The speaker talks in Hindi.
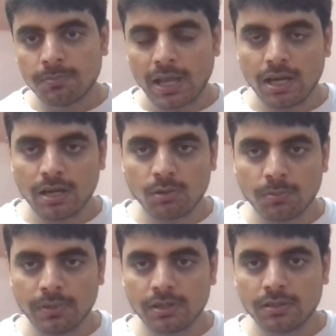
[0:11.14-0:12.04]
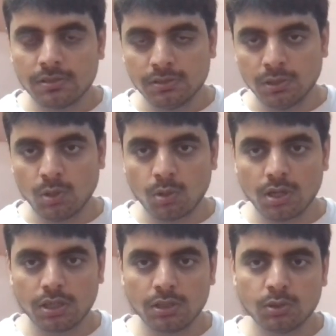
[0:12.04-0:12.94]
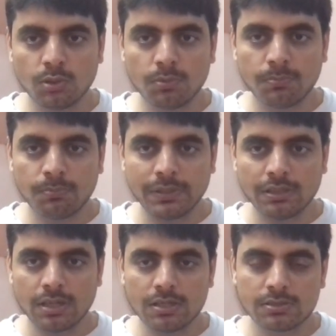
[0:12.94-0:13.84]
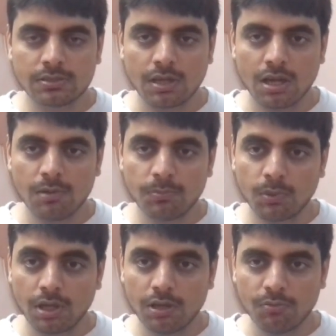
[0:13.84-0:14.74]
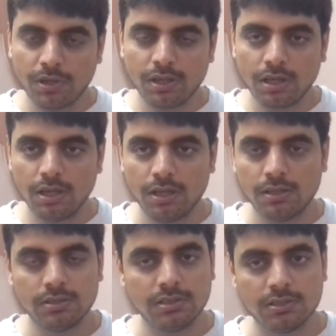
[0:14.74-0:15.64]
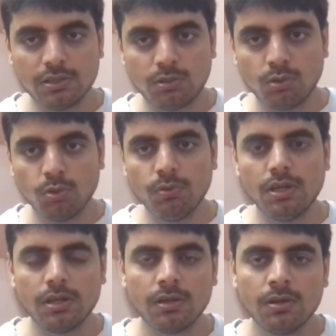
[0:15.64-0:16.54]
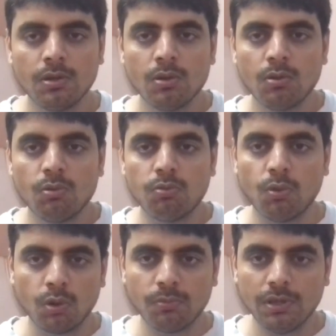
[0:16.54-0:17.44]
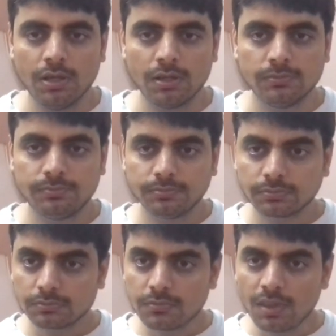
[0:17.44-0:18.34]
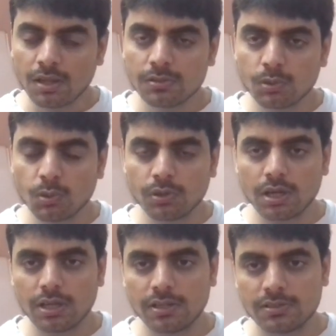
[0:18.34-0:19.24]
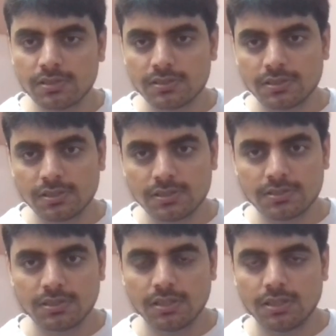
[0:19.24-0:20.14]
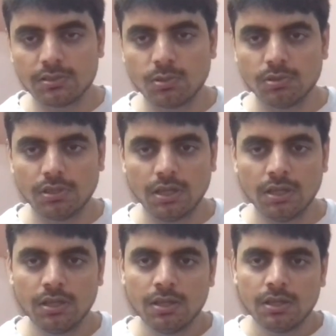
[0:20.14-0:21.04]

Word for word: पहला टॉपिक ये होगा कि जो 15 साल पुराने व्हीकल हैं जैसे टू व्हीलर फोर व्हीलर तो उनका रजिस्ट्रेशन किस तरीके से होता है